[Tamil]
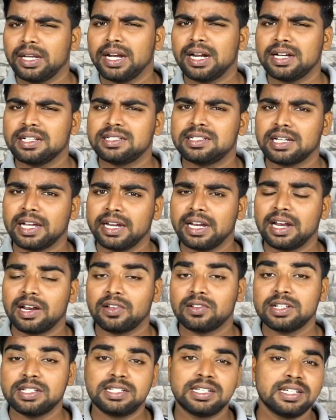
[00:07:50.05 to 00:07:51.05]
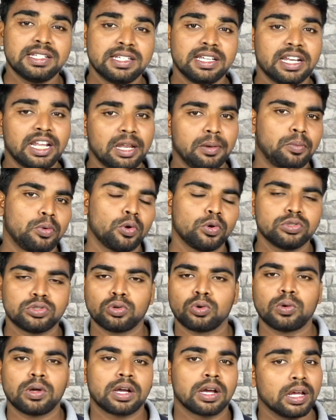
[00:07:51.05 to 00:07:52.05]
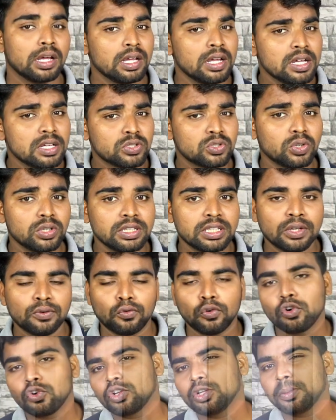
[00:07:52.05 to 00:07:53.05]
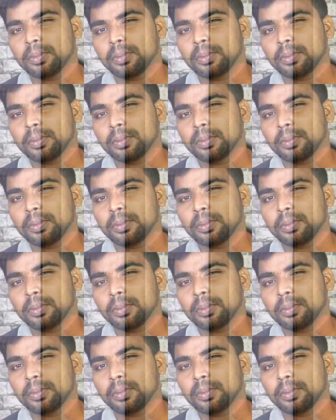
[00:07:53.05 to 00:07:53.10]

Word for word: இல்லாட்டி ஸ்டைனில் வந்து சிசி நைன் ப்ரோன்னு சொல்லுவாங்க ஸோ இந்த ஃபோன்